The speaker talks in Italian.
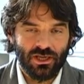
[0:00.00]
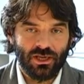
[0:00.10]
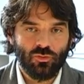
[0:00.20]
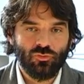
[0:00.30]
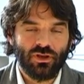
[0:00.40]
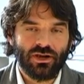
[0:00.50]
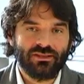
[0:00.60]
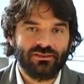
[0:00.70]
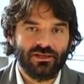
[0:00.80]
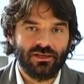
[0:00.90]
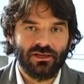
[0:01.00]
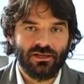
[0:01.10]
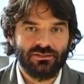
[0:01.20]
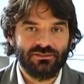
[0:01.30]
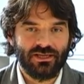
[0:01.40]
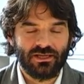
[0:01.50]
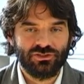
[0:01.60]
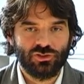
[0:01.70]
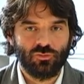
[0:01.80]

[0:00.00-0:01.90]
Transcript: e con una rete eh, di tecnici